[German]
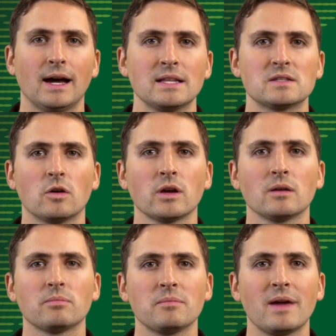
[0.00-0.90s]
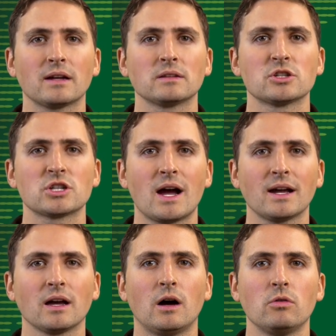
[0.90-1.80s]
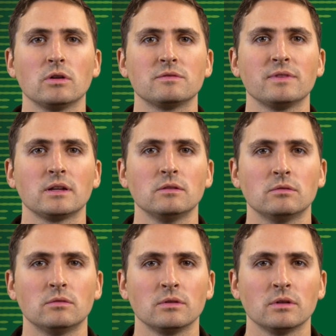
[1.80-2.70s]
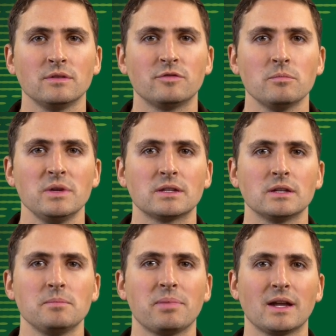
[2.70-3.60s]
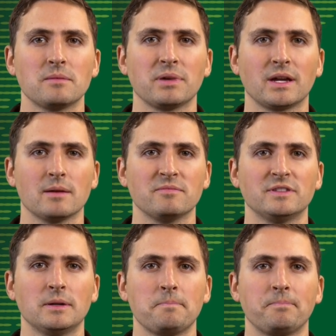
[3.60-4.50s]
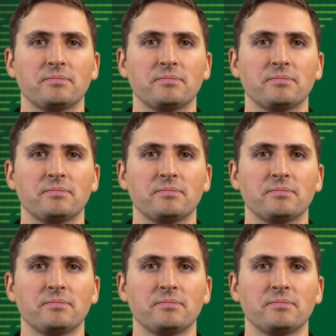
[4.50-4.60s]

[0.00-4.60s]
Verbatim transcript: Ein Zeuge bemerkte starke Rauchentwicklung und informierte die Brandbekämpfer.